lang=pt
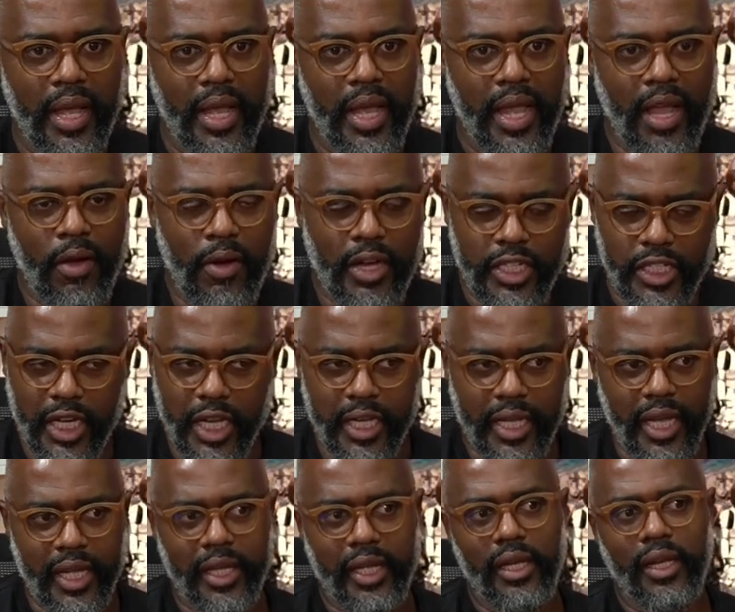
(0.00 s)
Eu achei que
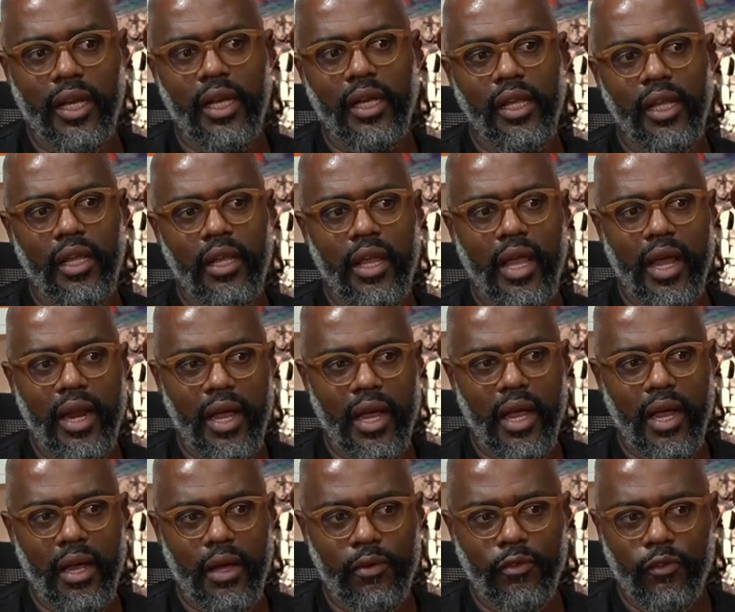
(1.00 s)
aquilo ali
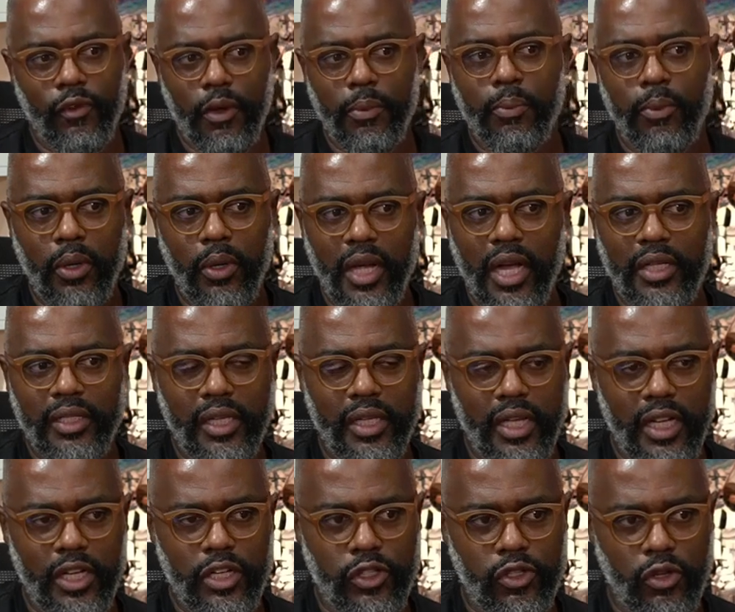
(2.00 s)
era foi por causa
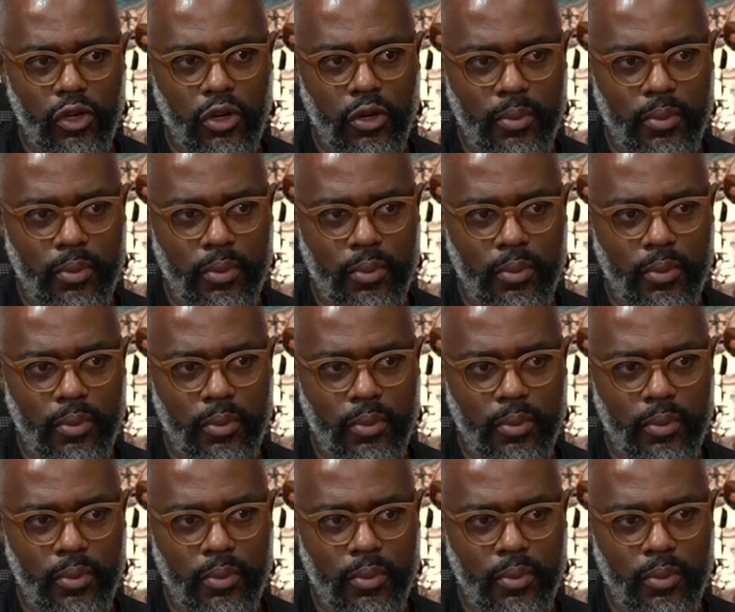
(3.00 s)
daquele jogo,